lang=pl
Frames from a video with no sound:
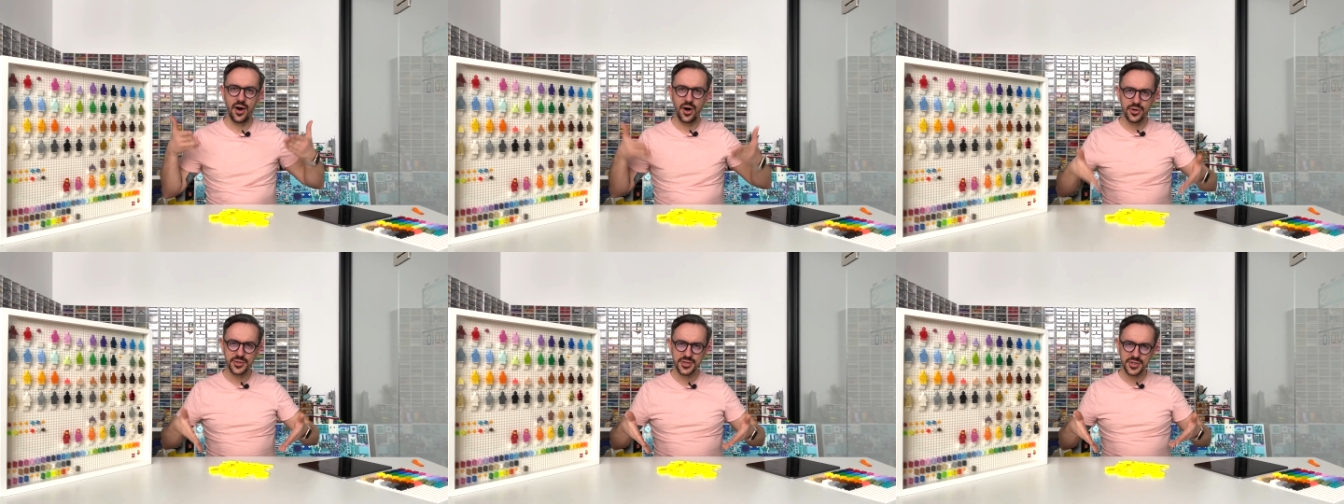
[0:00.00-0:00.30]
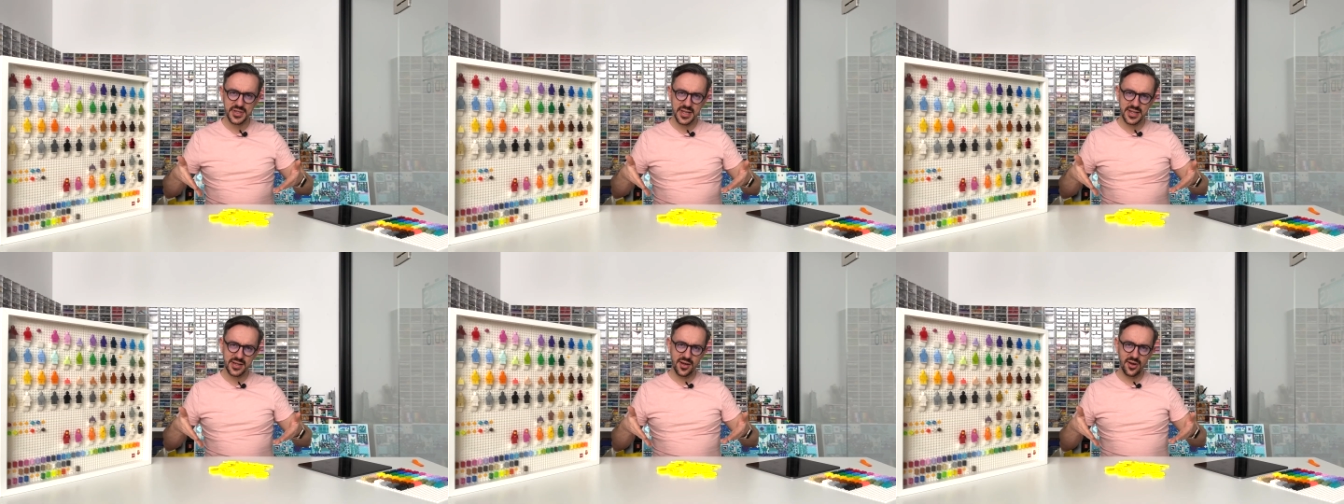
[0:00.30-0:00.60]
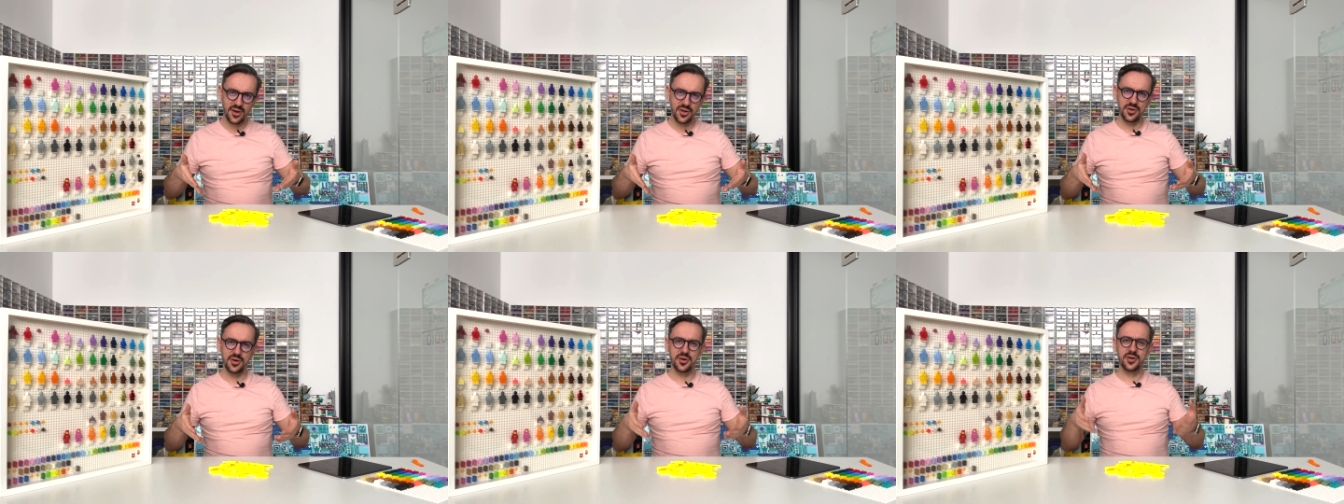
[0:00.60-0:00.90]
Oto ten
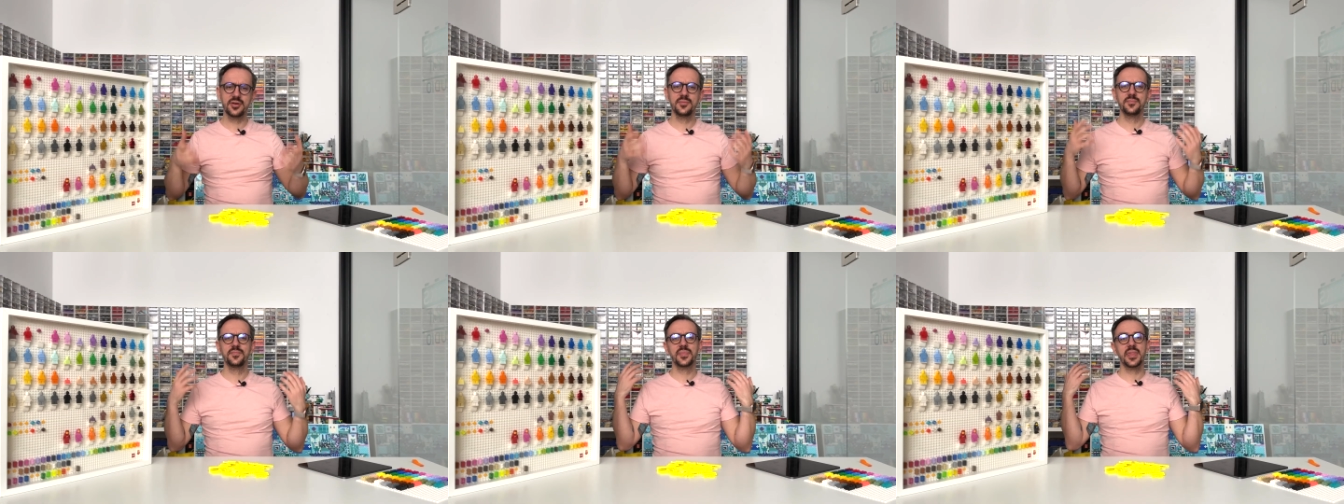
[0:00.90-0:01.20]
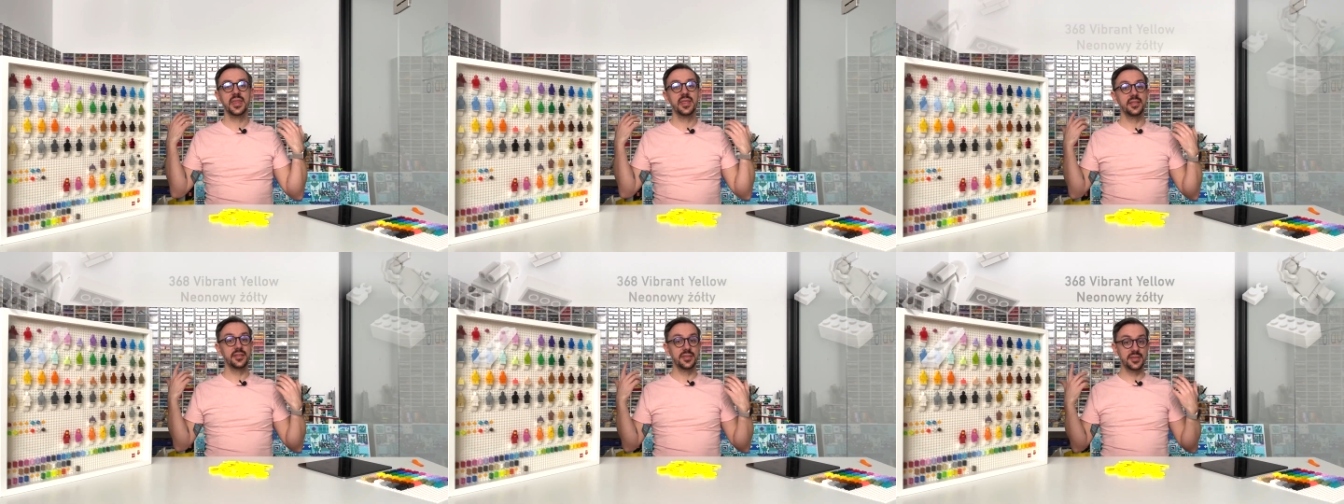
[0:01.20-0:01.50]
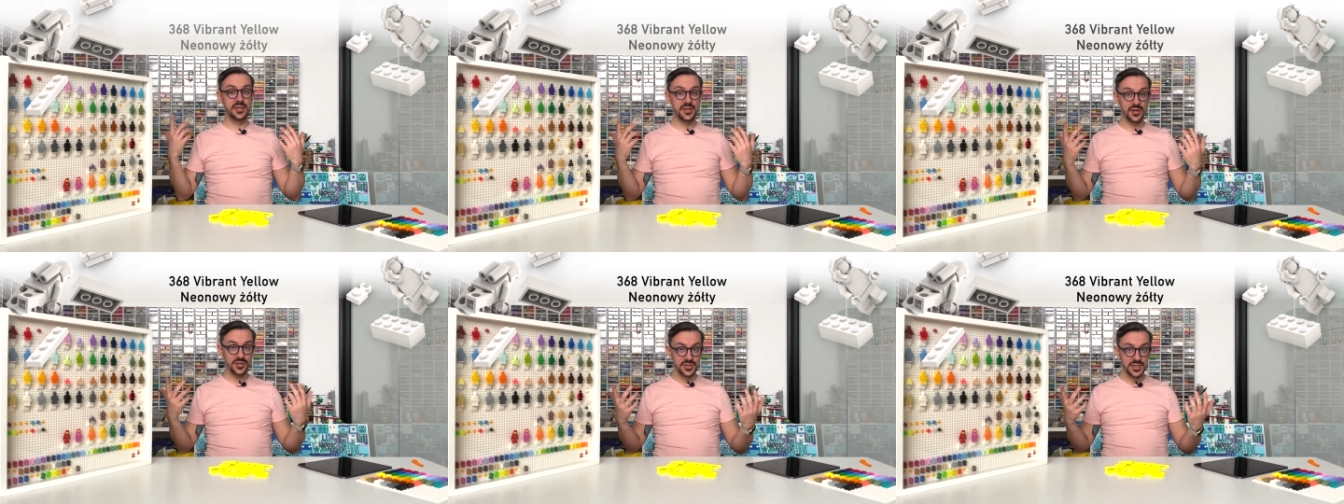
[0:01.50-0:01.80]
kolor,
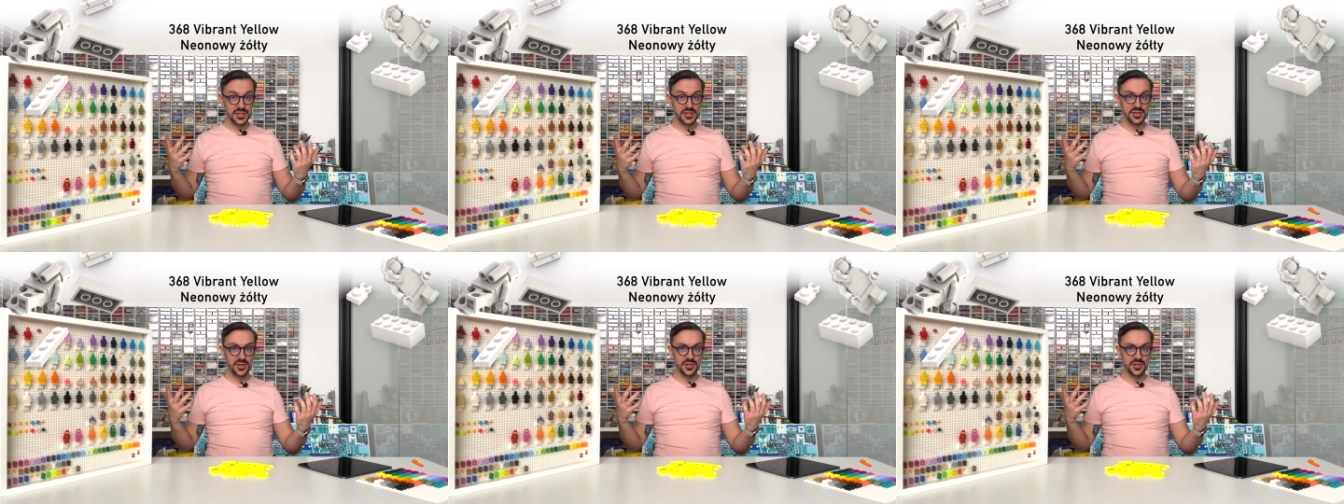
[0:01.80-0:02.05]
dosyć